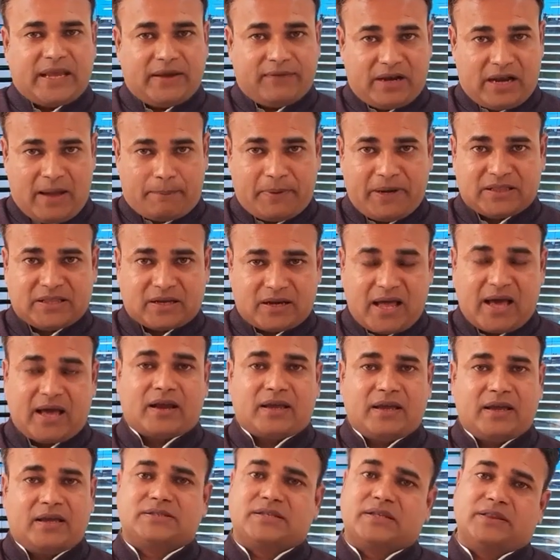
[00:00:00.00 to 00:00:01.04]
केवल अपने तक ना
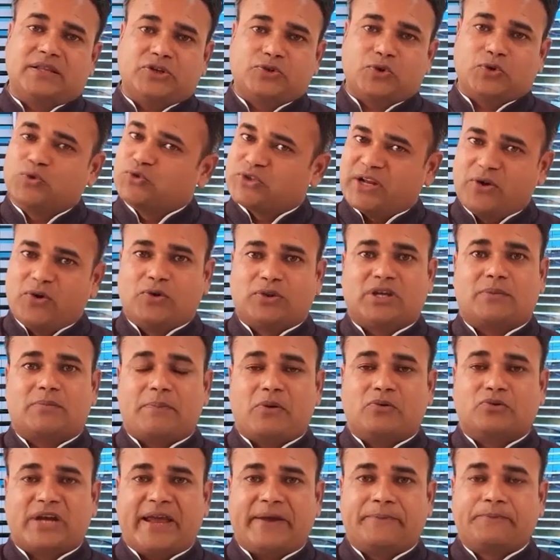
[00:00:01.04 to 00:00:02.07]
रखें इस संदेश को दूसरे लोगों तक
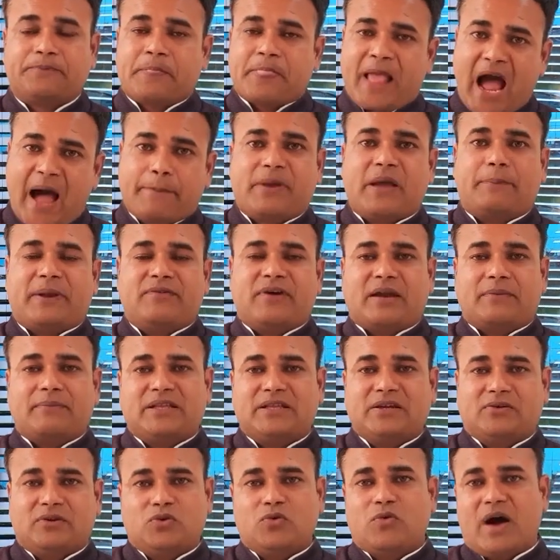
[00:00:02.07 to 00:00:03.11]
भी पहुंचाएं आपके परिवार
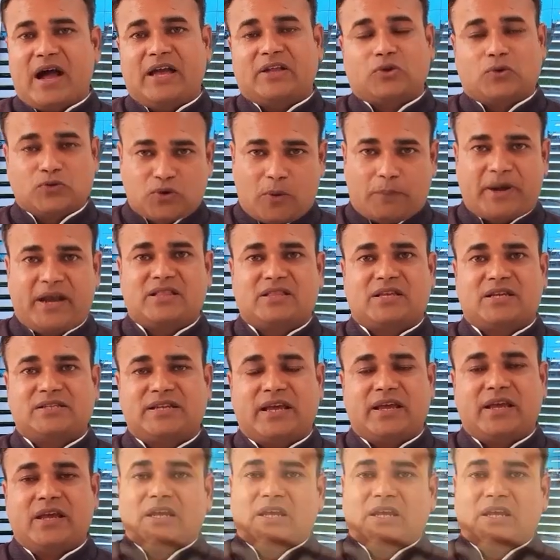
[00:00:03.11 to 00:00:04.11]
में यदि कोई युवा है तो उसको प्रेरित कीजिए